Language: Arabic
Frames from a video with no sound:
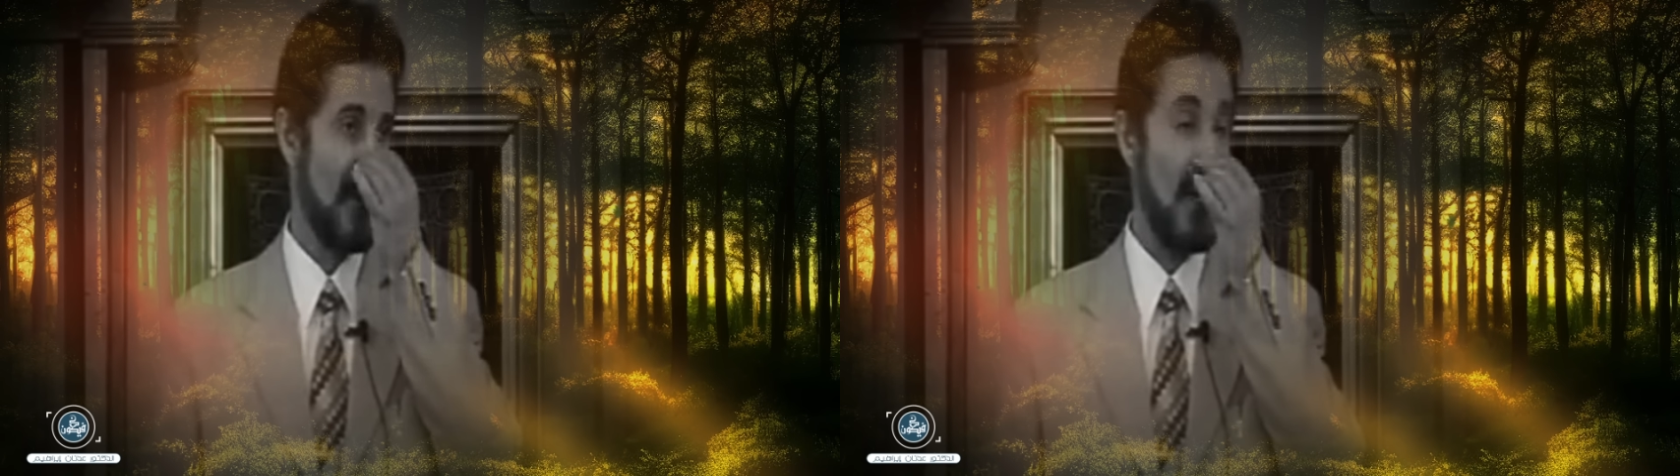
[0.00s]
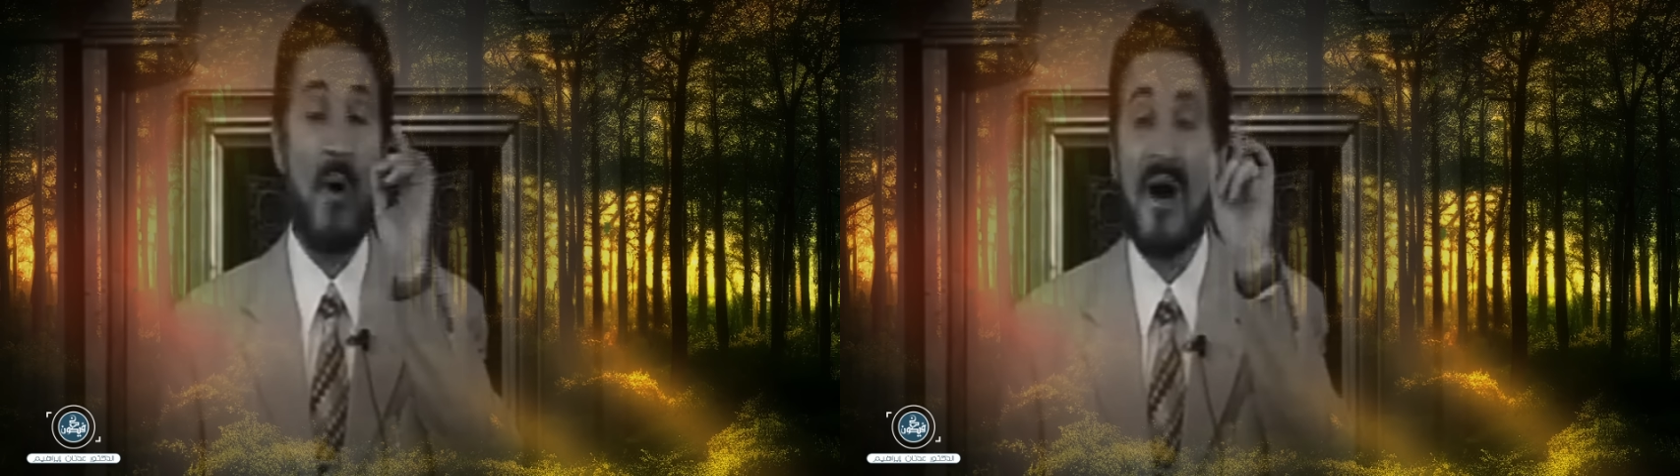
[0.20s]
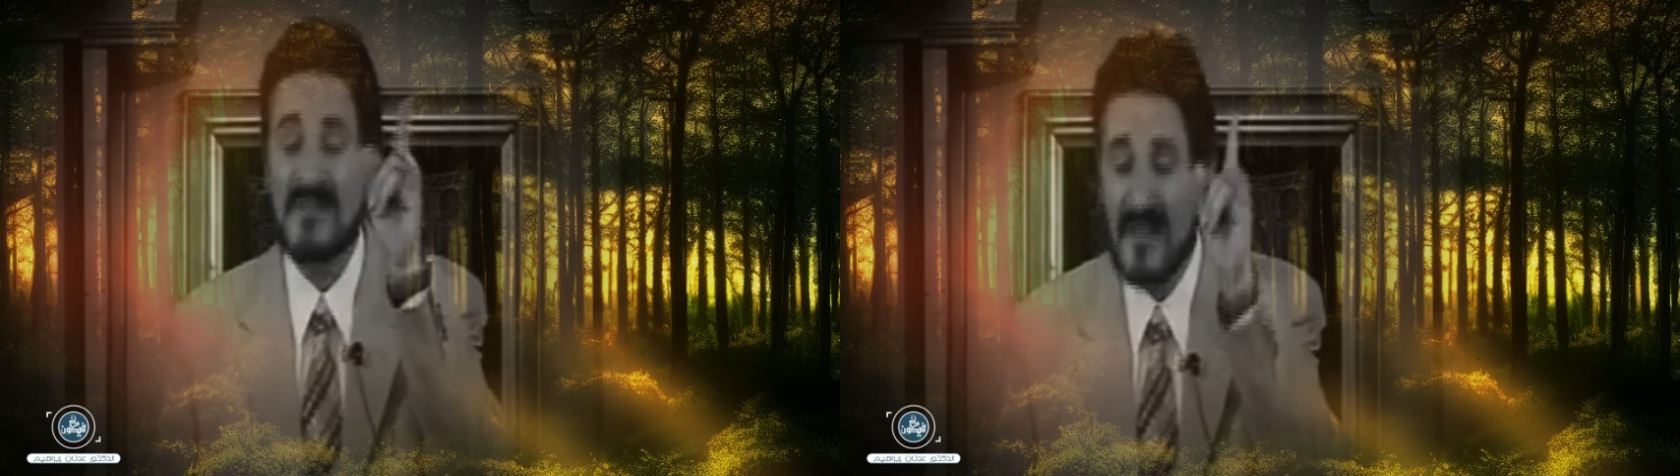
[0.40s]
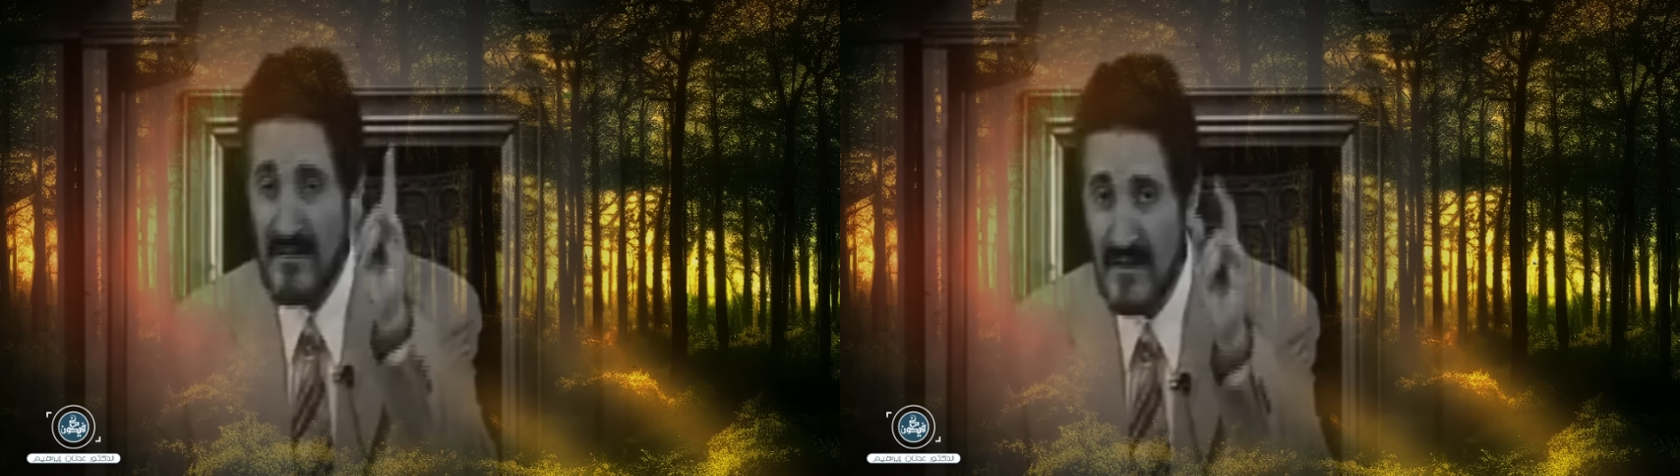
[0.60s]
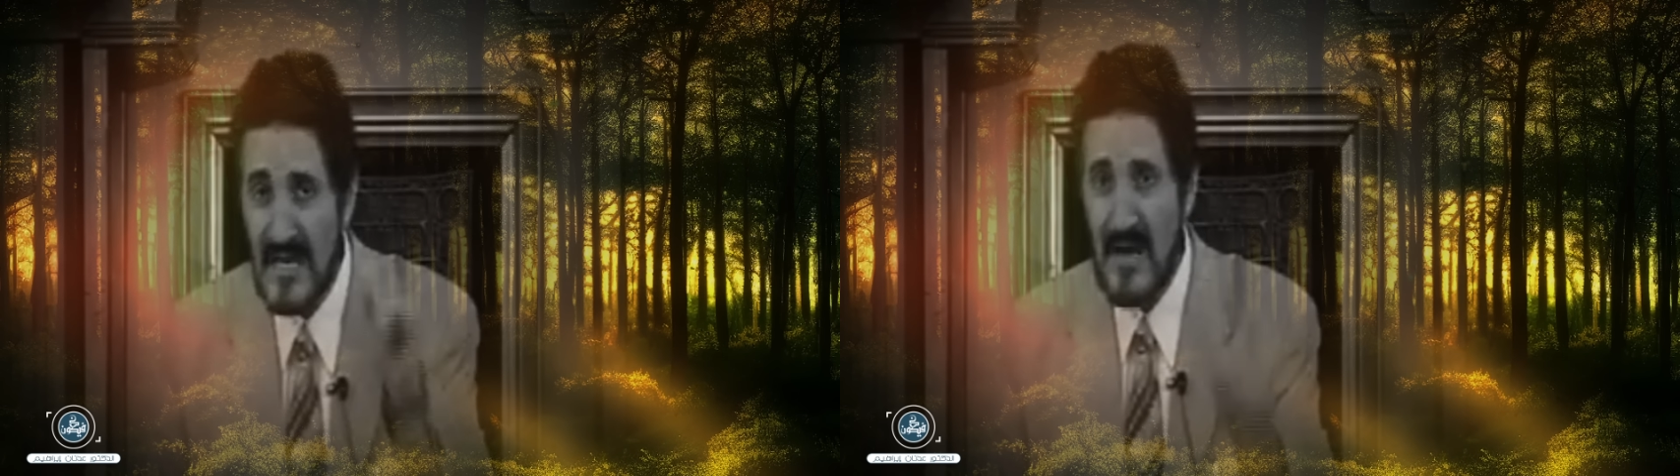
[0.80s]
تواتر
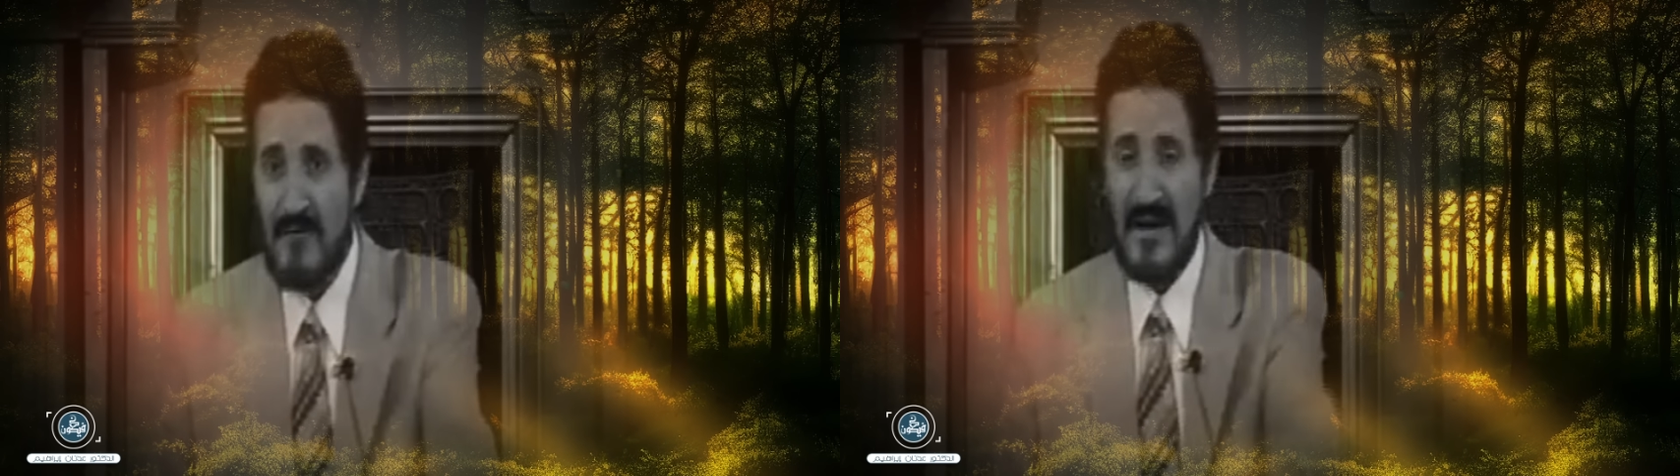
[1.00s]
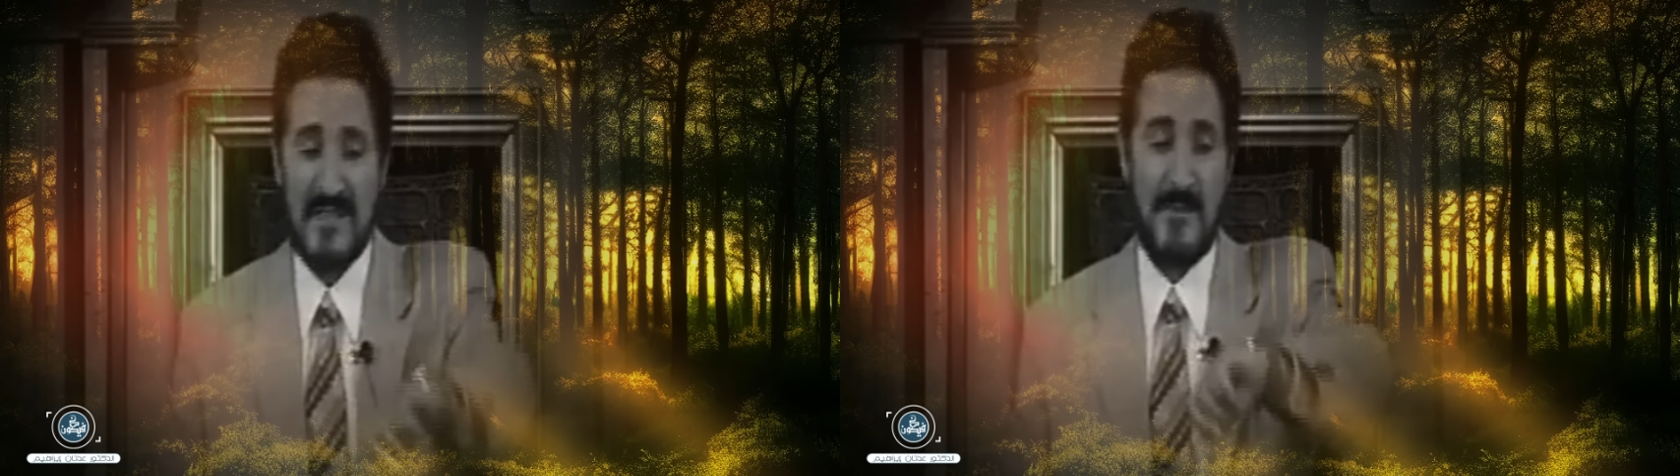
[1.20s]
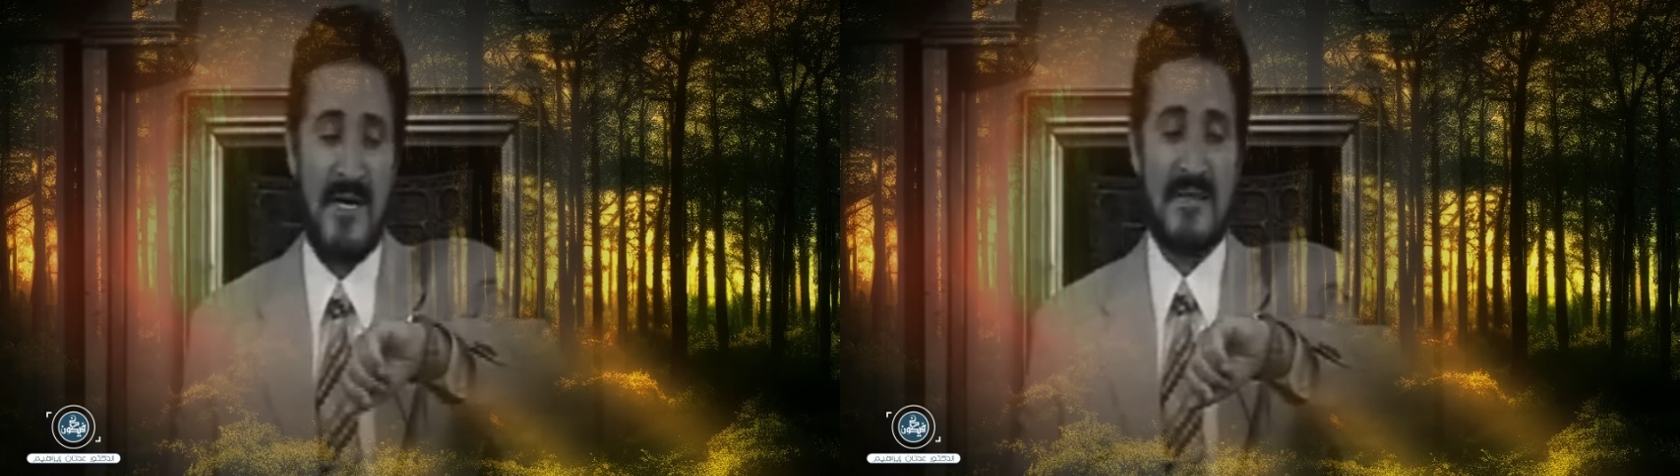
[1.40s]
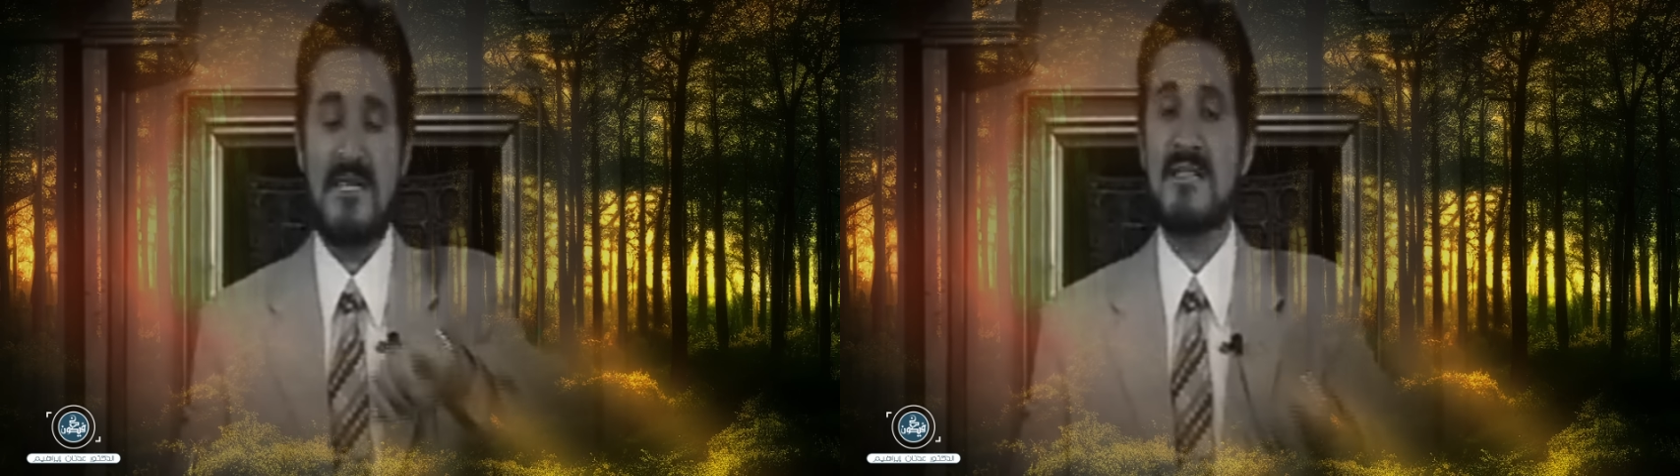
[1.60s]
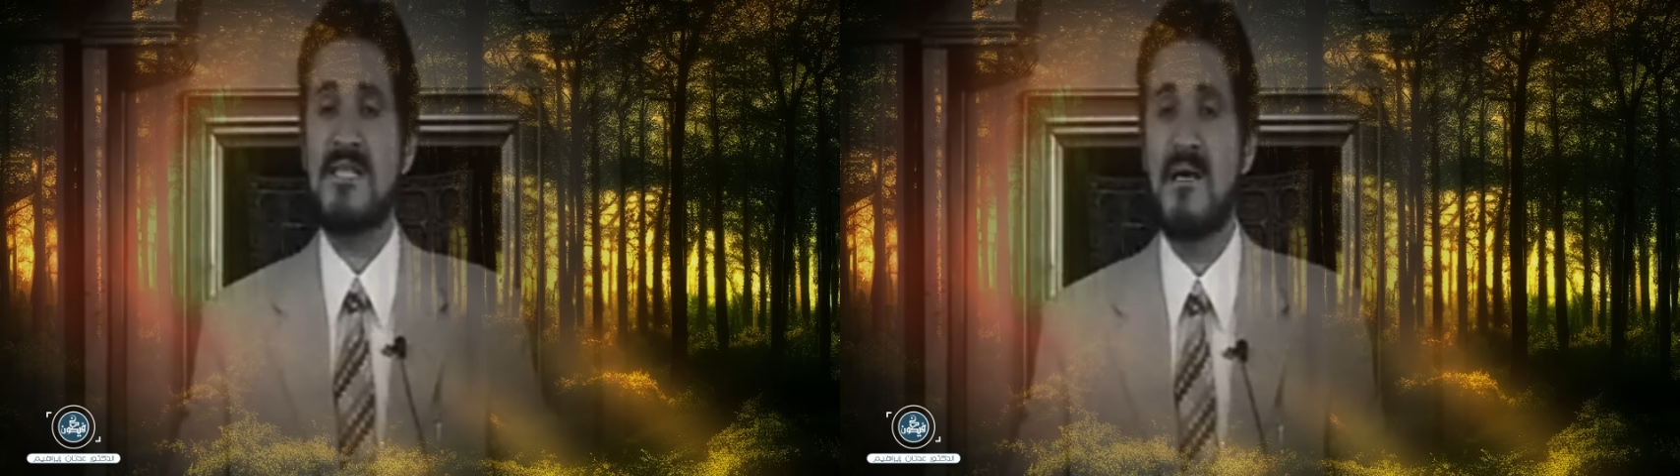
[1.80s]
في الأدبيات
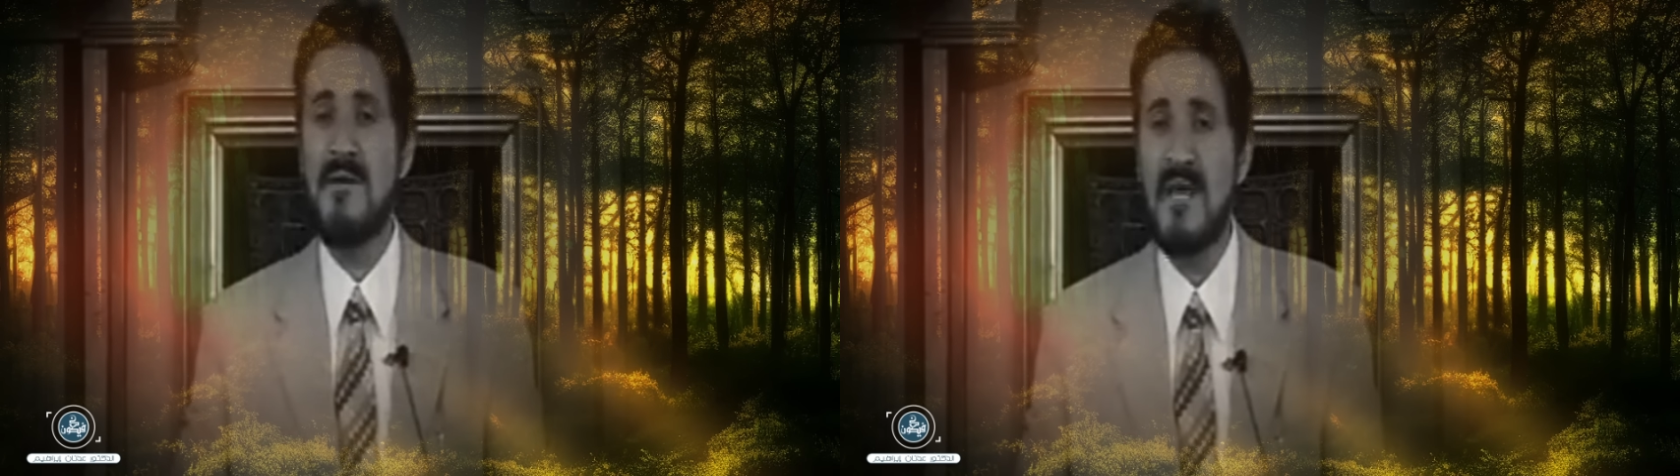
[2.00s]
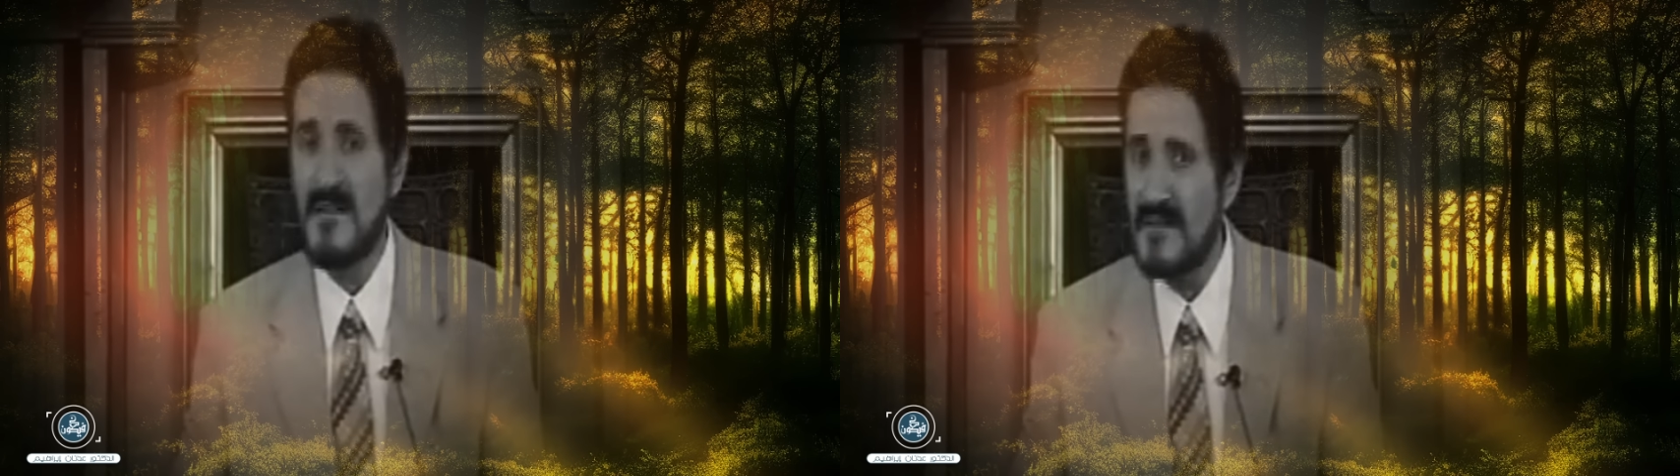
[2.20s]
الإسلامية